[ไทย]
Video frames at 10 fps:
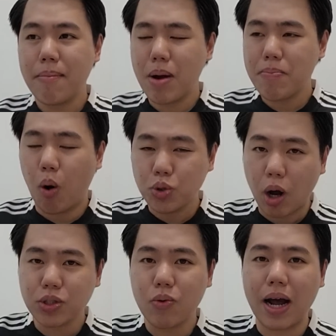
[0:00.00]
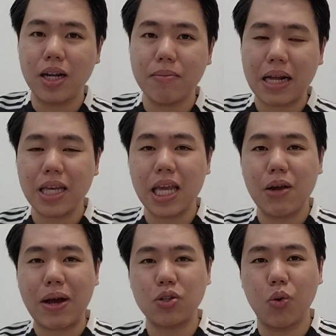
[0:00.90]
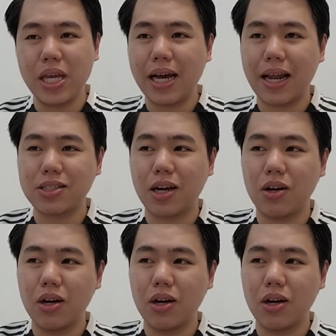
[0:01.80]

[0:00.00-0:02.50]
มันผมชอบจังหวะหนึ่งมากที่อีวานโทนี่กำลังจะ